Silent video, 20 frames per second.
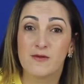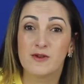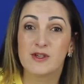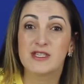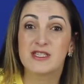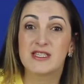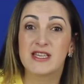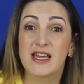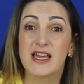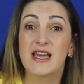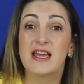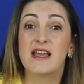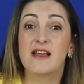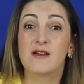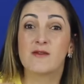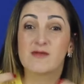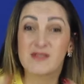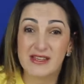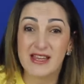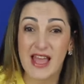Você
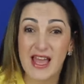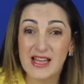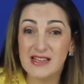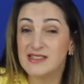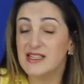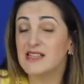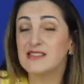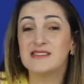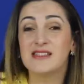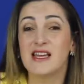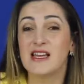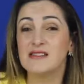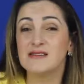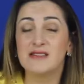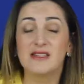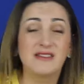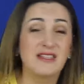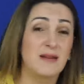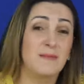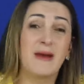tenta,
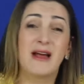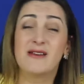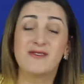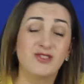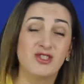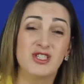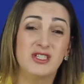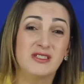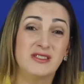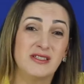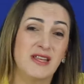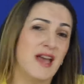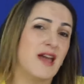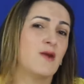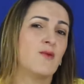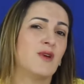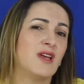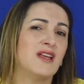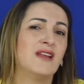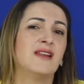tenta, trabalha o dia
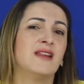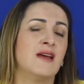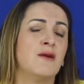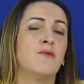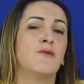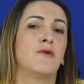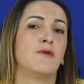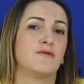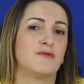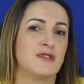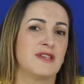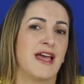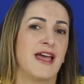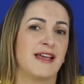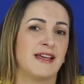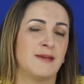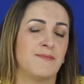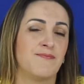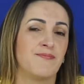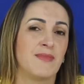inteiro e não
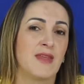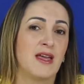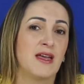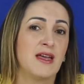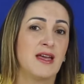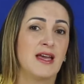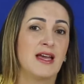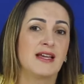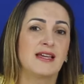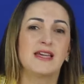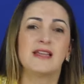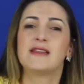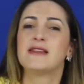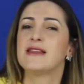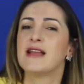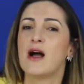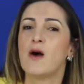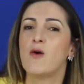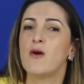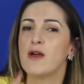consegue. Que
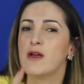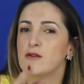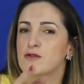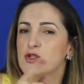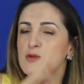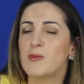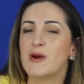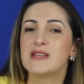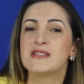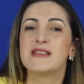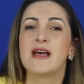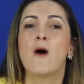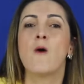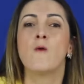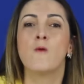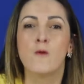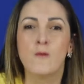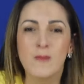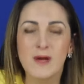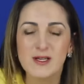tal eu te passar
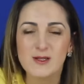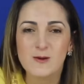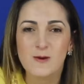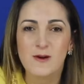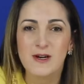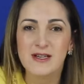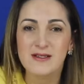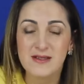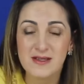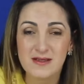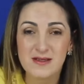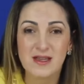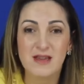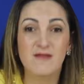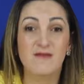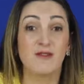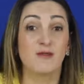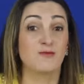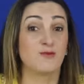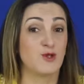algumas coisas
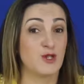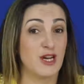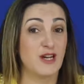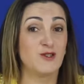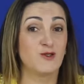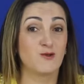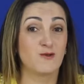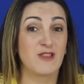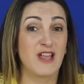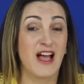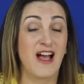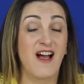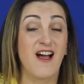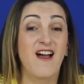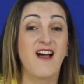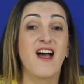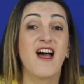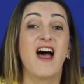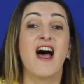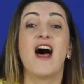que vão te ajudar
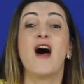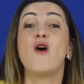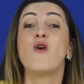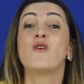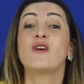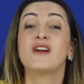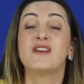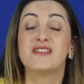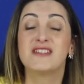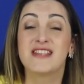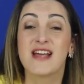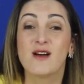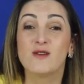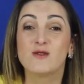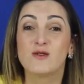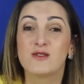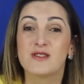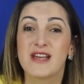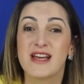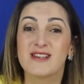a alcançar
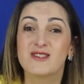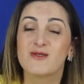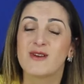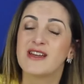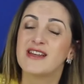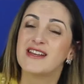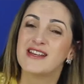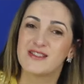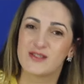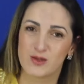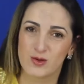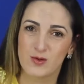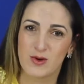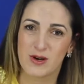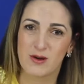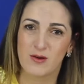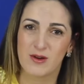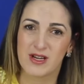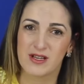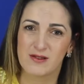o sucesso aí na
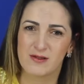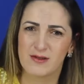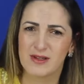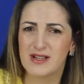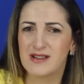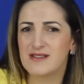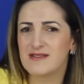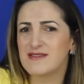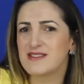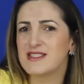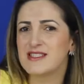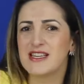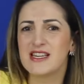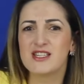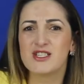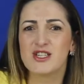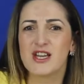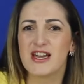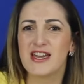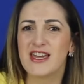sua corretora?
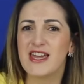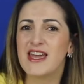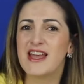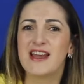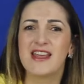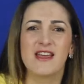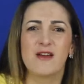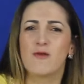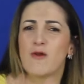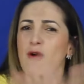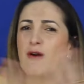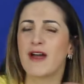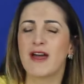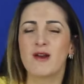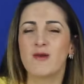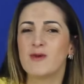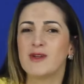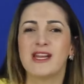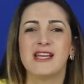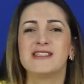Seja ele
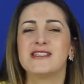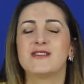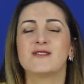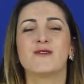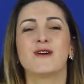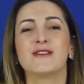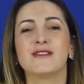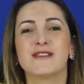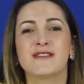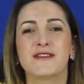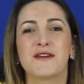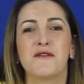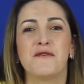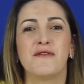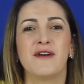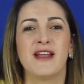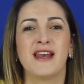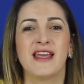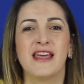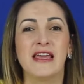qualquer uma dessas coisas que
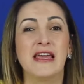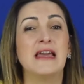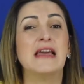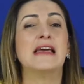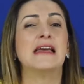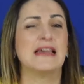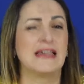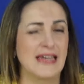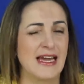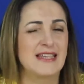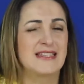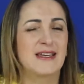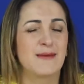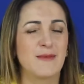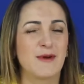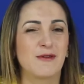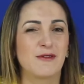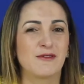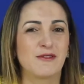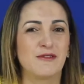eu falei. Quer
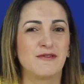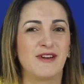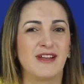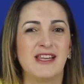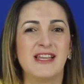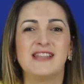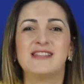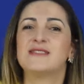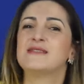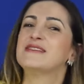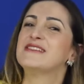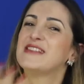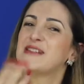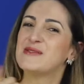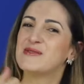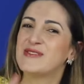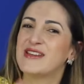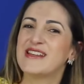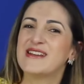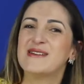saber o que eu tô falando?
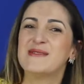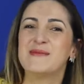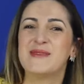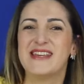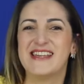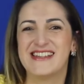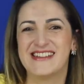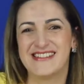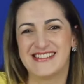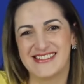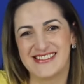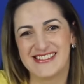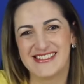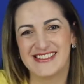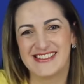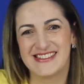Então vem comigo!